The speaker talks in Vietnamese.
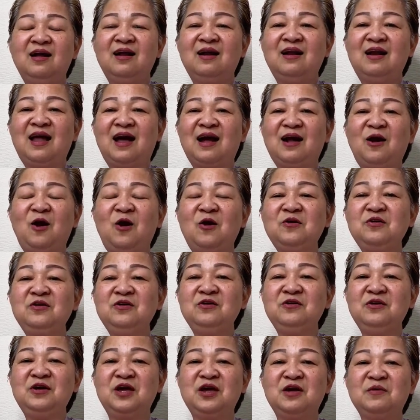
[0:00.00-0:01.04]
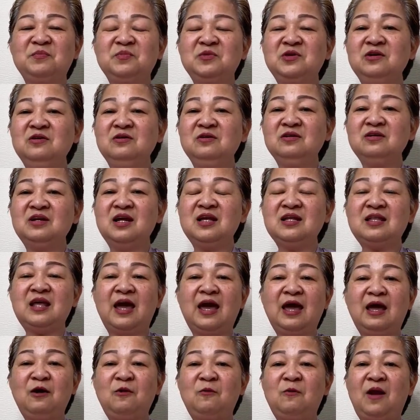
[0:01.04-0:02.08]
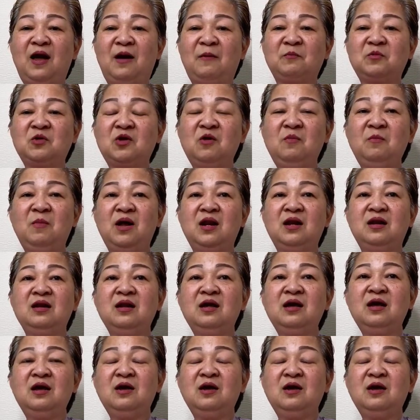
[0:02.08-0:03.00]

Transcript: là coi như nghiệp chướng đi theo làm cho mình